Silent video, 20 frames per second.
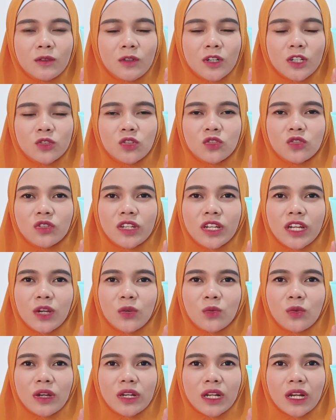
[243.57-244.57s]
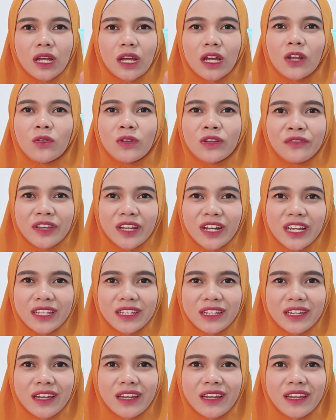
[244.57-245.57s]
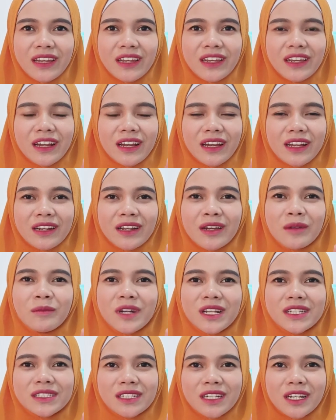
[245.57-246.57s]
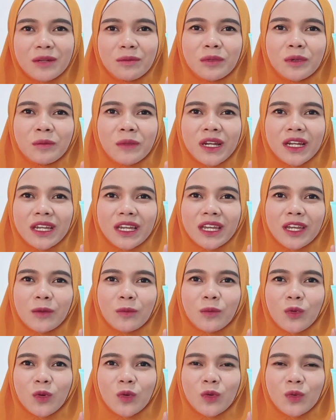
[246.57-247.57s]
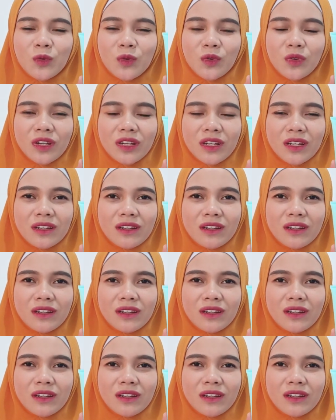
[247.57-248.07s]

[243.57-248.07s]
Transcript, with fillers: kurang cocok di aku adalah aloe veranya karena berdasarkan pemakaian produk